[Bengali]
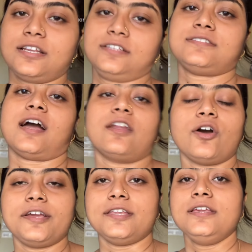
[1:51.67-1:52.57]
নেই স্নান
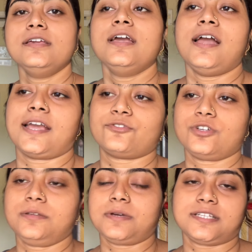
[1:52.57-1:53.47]
হয়নি
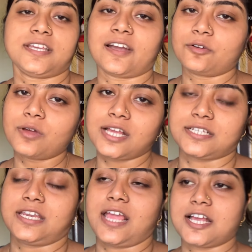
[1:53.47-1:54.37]
অ্যাকচুয়ালি মাসি এখনও
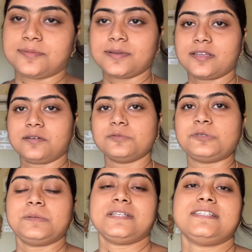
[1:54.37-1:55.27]
আসেনি আসবে কিনা
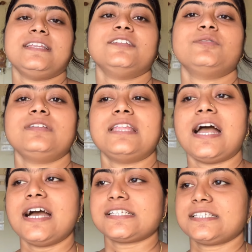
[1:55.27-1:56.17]
বুঝতে পারছি না যদি
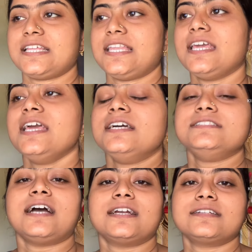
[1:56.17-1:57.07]
না আসে তাহলে
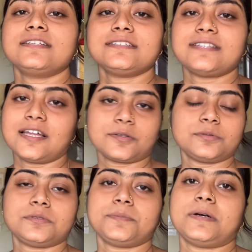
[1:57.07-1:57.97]
ঝাড় দিয়ে স্নান
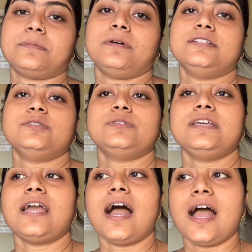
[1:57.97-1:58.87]
করতে পারবো আর
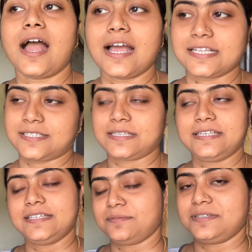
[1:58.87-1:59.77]
যদি আস
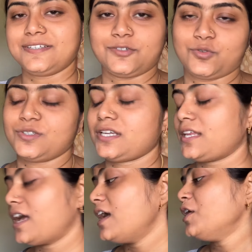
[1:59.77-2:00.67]
কি আমি কিছুই জানি
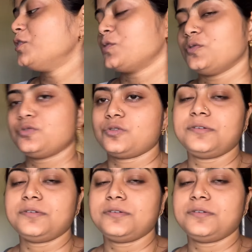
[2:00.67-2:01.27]
না তো ওর জন্য